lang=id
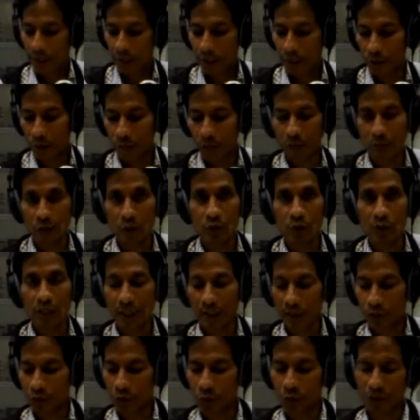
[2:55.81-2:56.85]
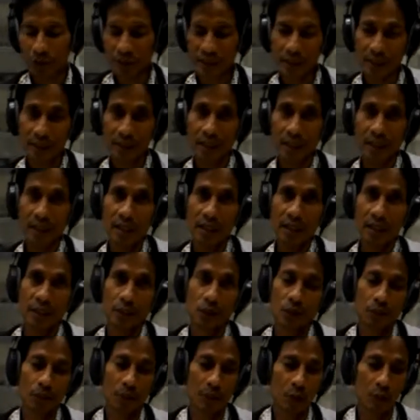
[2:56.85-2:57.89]
hidup penuh dengan sukacita,
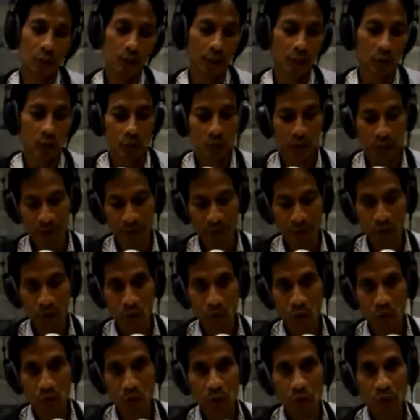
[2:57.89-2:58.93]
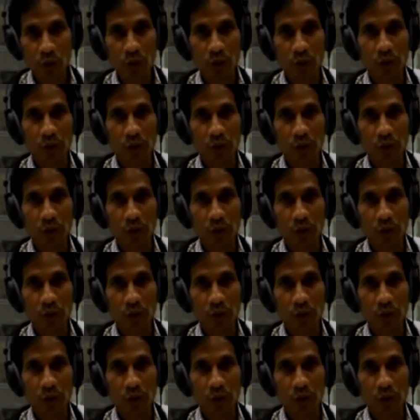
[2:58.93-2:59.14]
hidup penuh dengan ucapan syukur,